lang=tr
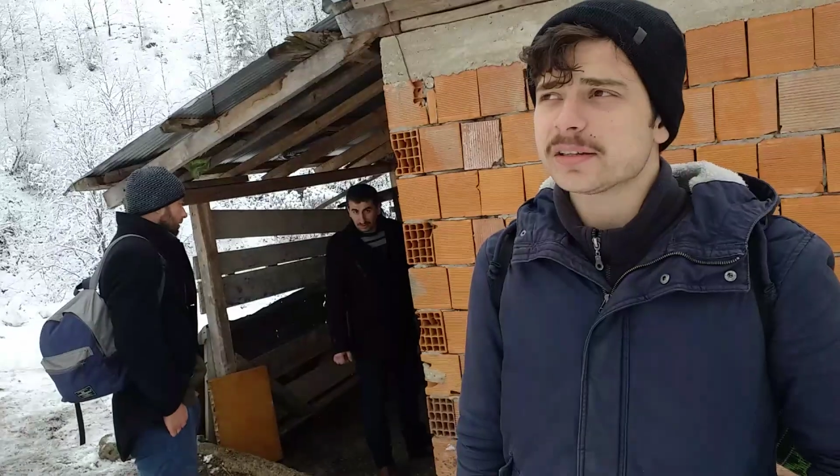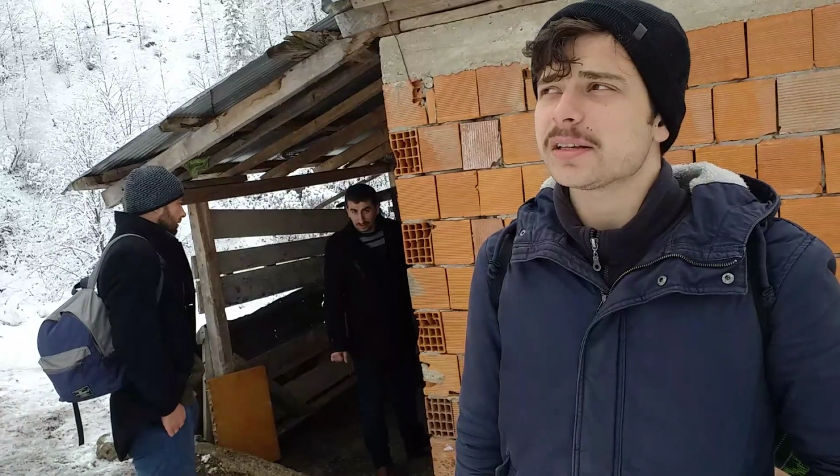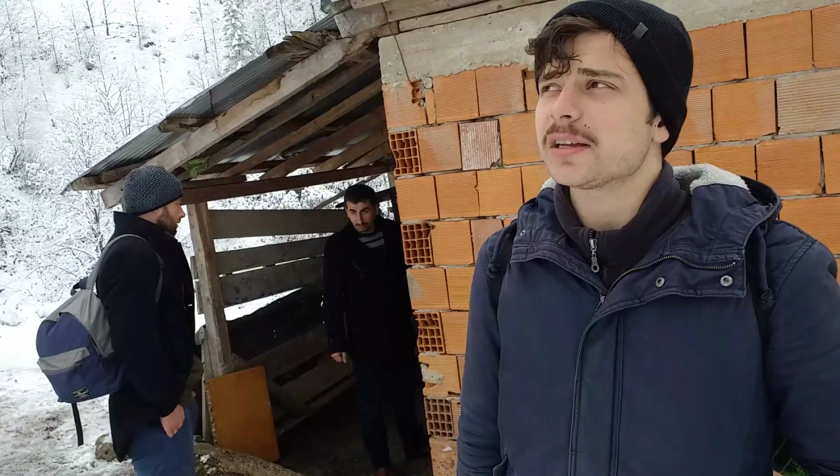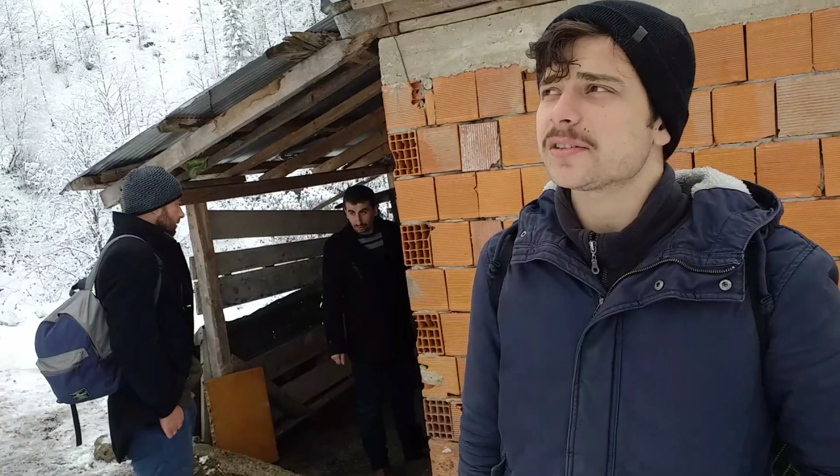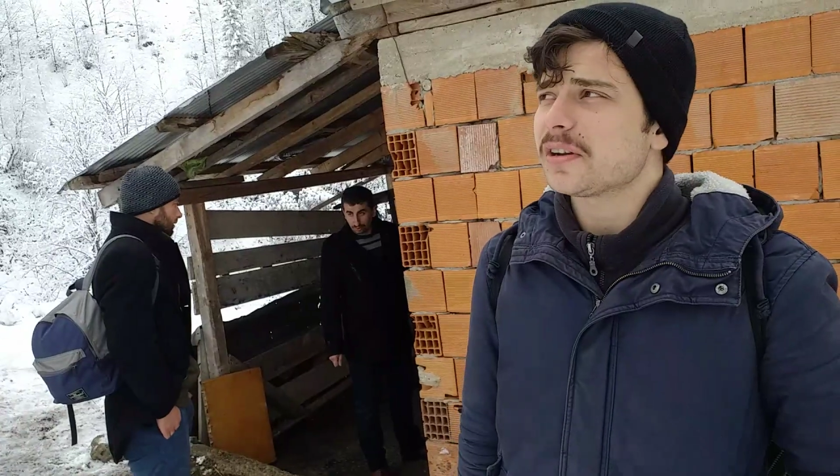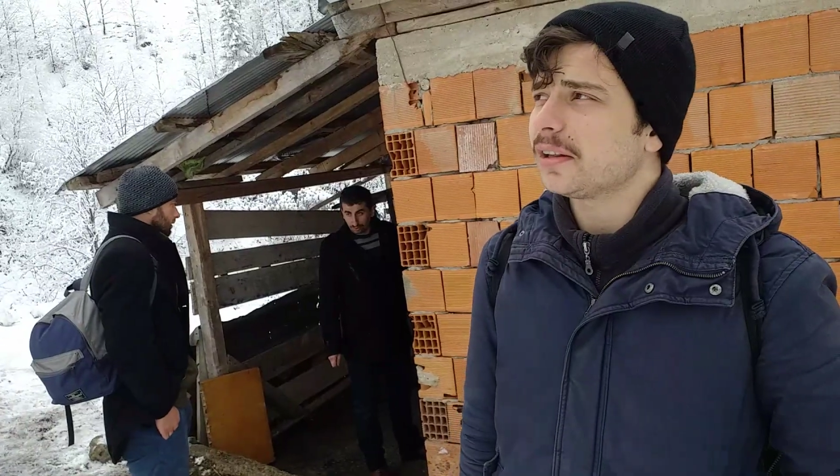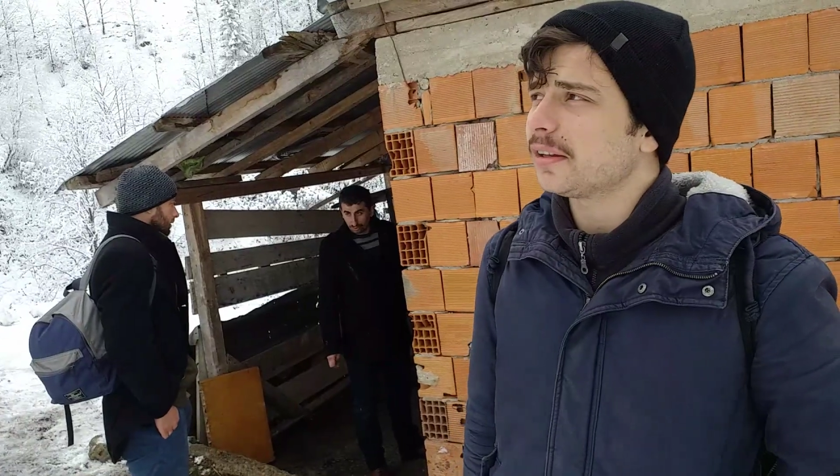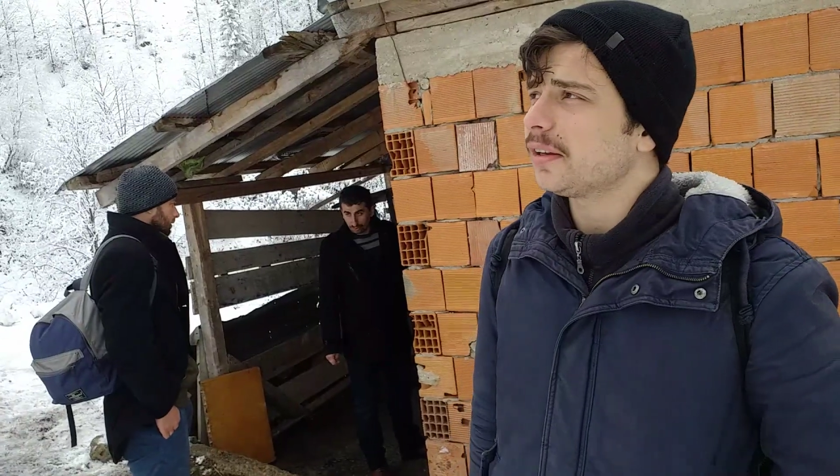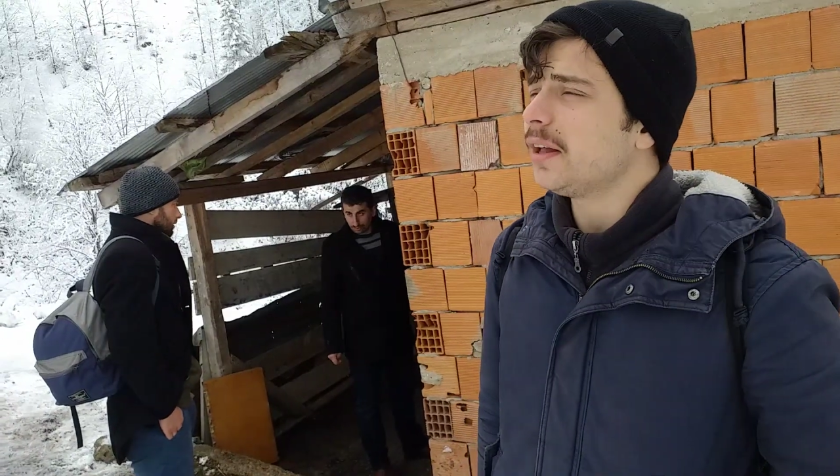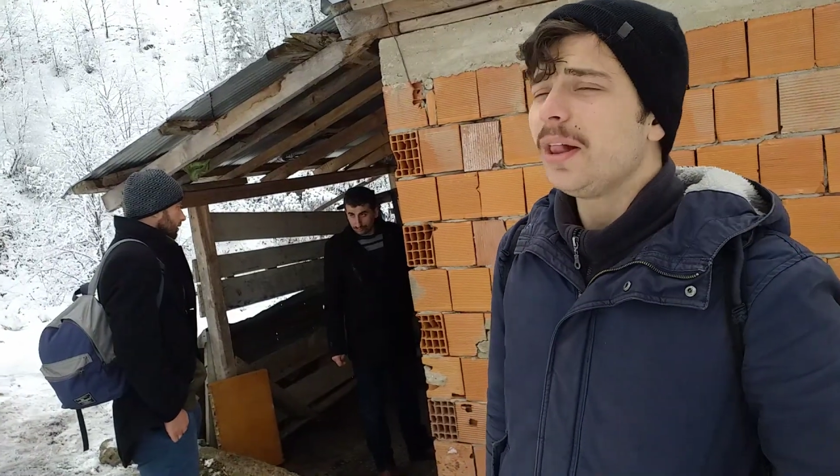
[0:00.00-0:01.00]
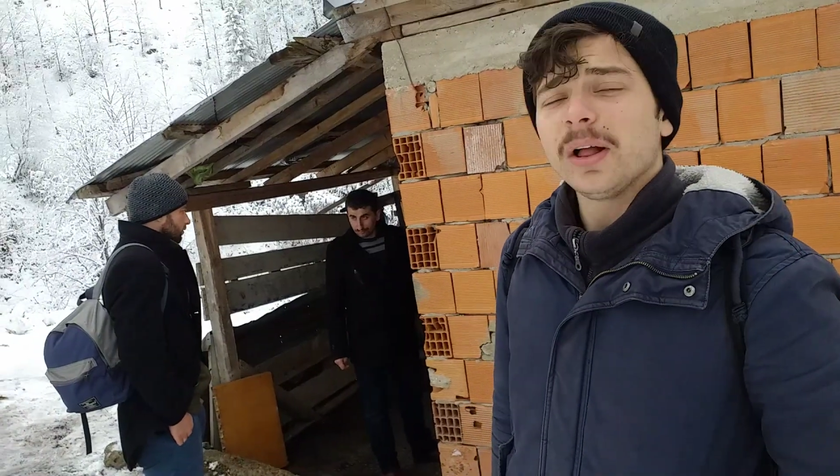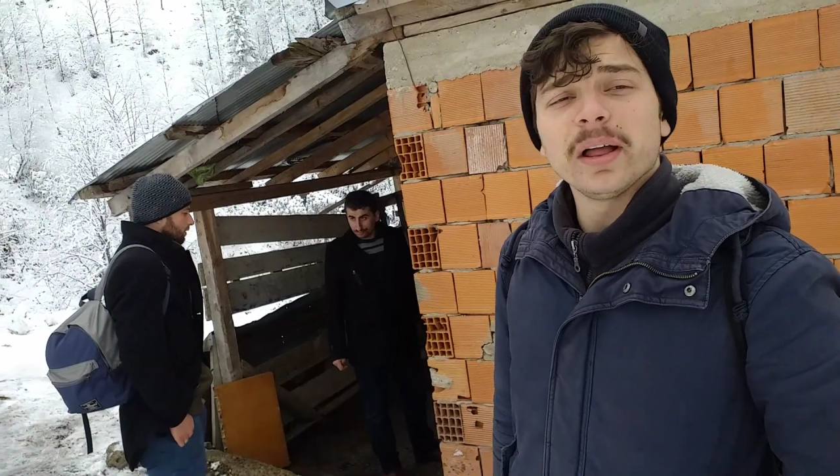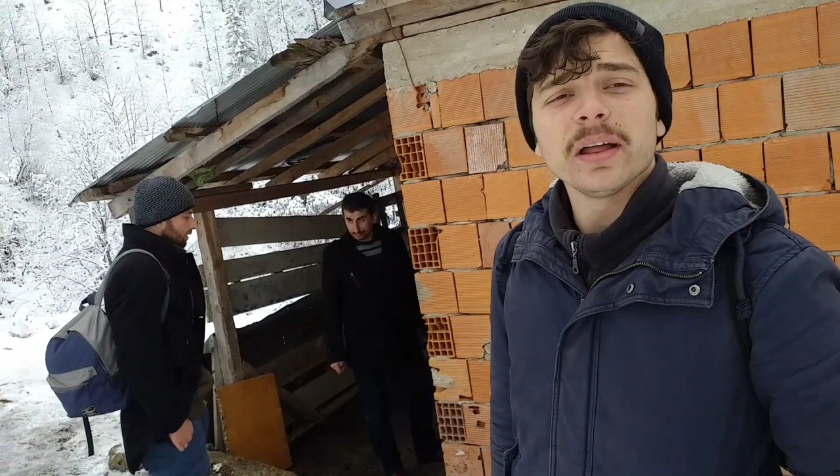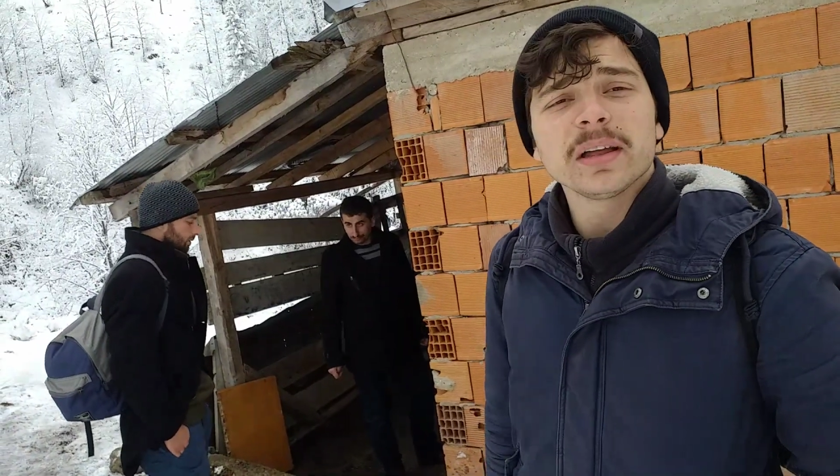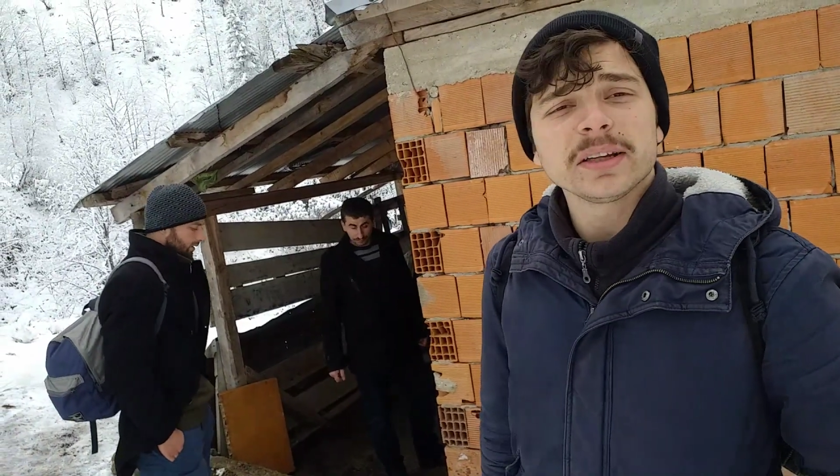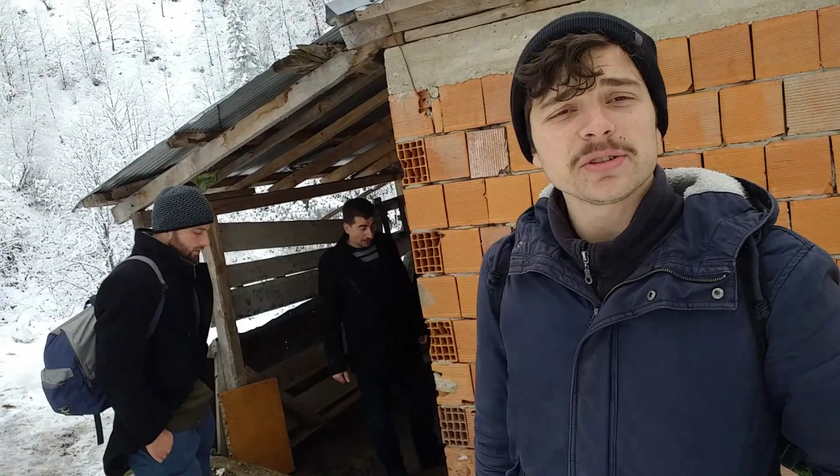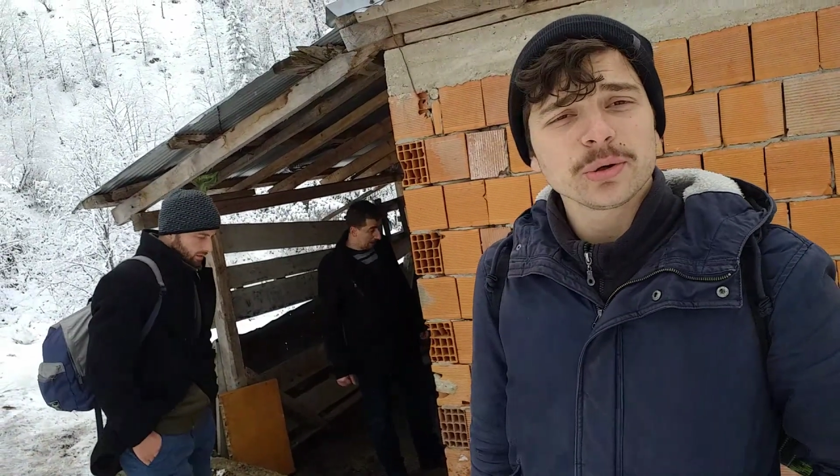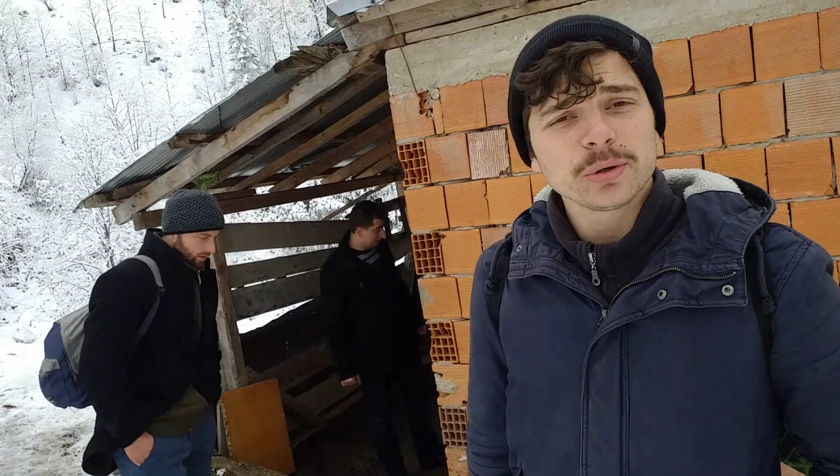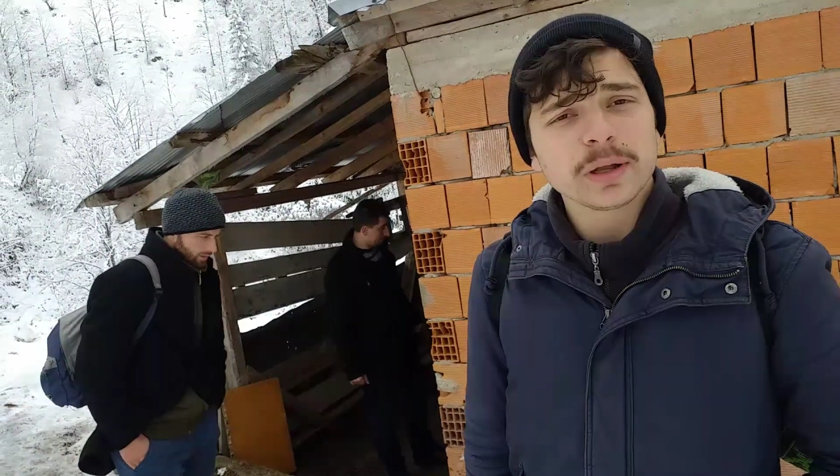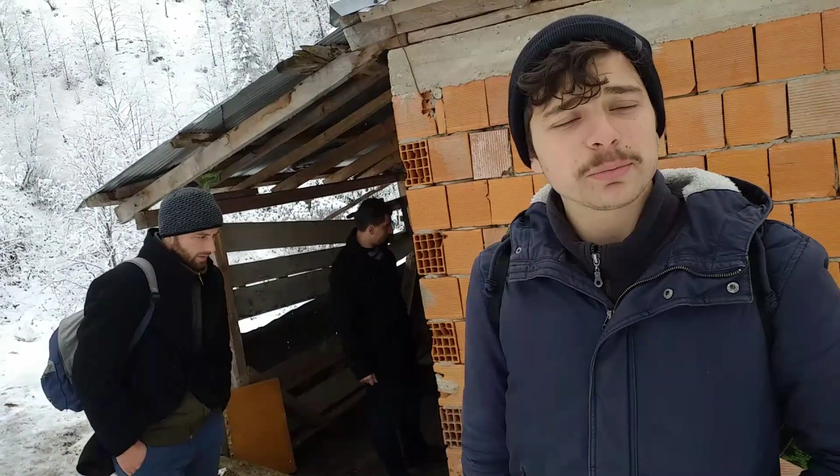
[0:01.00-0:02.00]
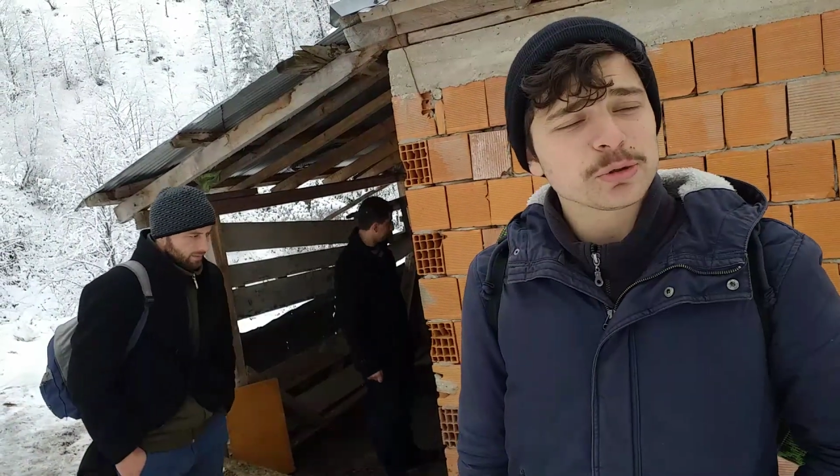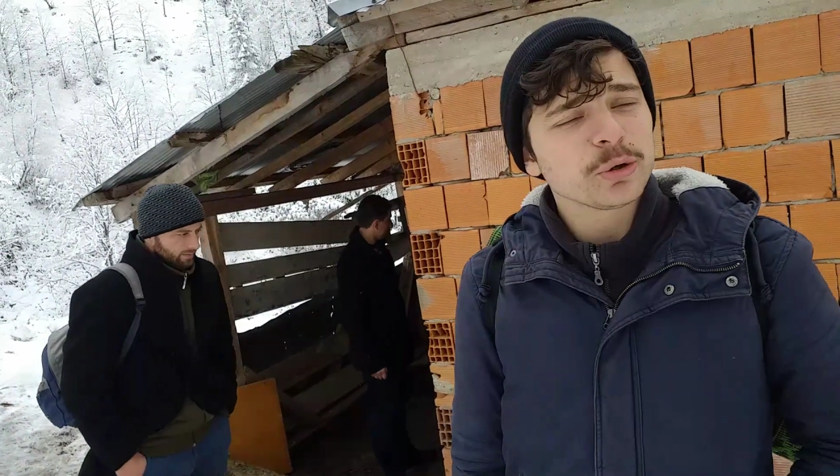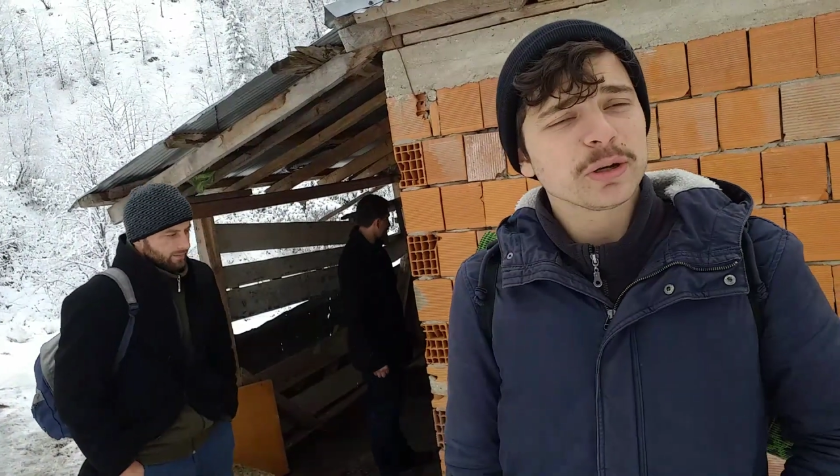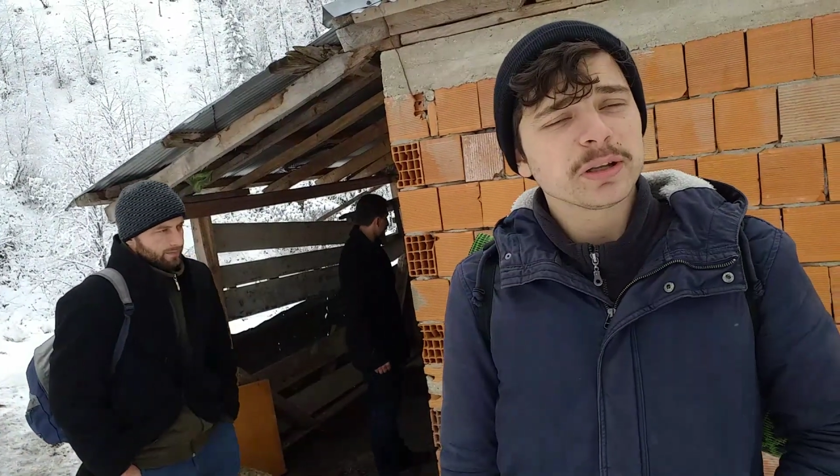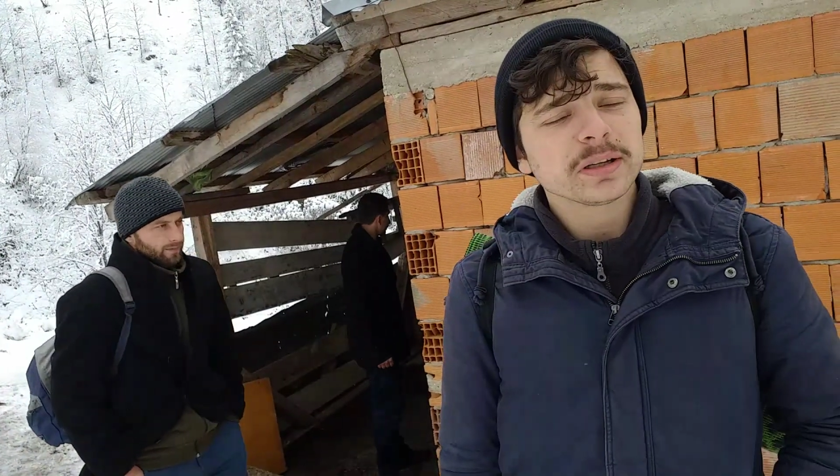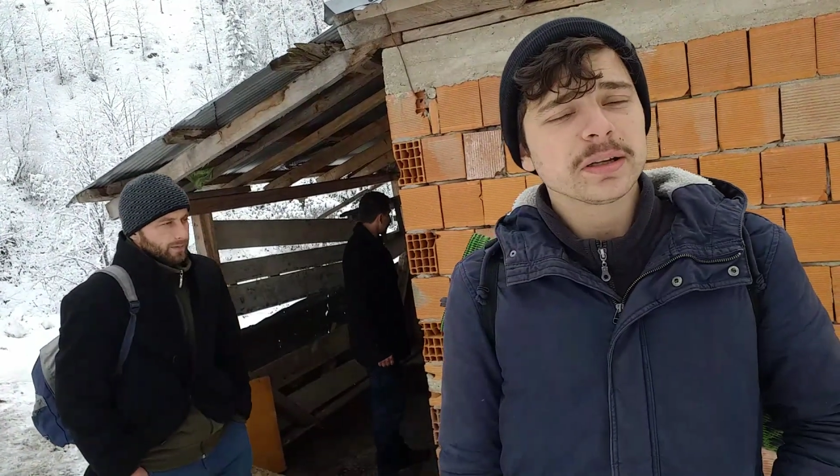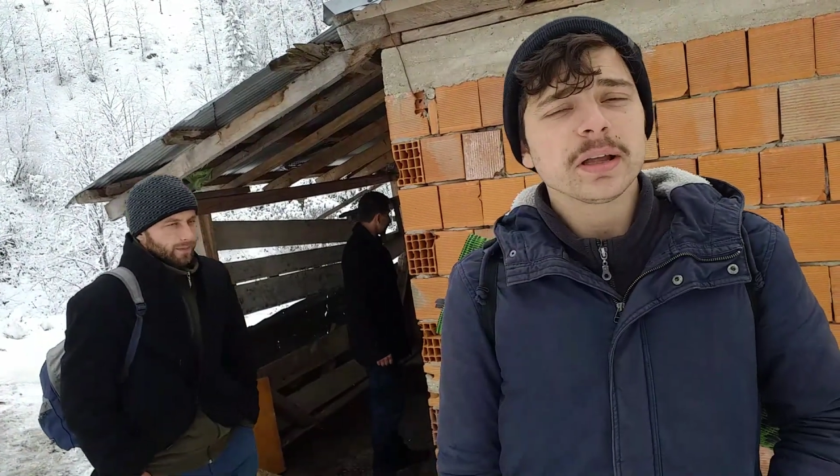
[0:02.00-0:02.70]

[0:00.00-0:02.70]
Saz çaldık, e, gece oyunlarımızı oynadık.